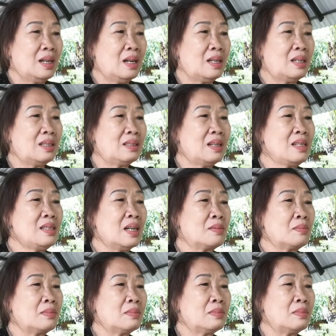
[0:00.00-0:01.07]
rồi đến
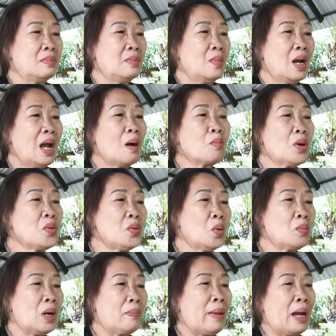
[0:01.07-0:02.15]
chừng không nói
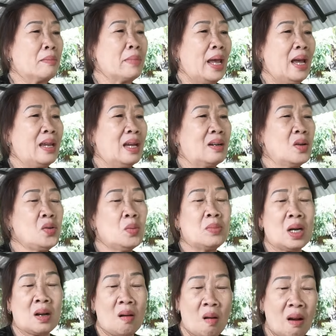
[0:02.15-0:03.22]
chung là bạn bè và nói
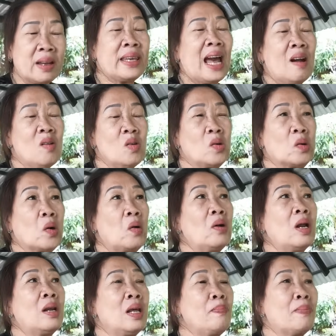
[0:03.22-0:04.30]
chung là con cháu luôn cô
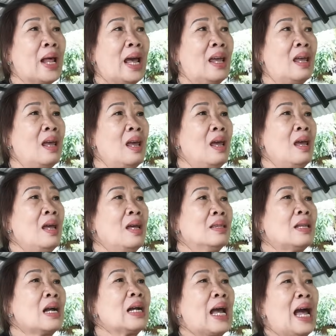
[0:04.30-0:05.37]
lên clip này
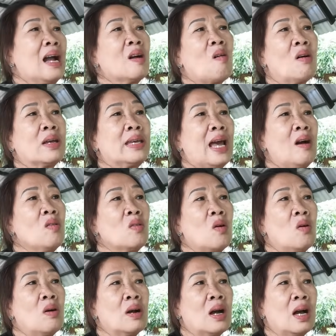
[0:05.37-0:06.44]
tất cả con cháu
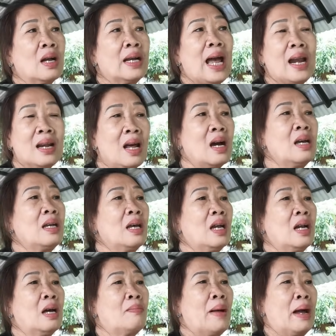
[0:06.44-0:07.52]
cô ở các nơi hay
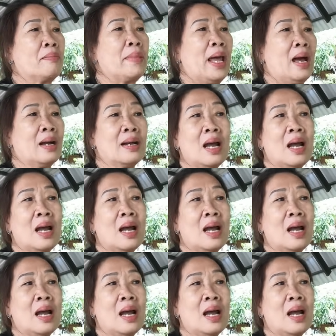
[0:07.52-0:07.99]
là bạn bè ở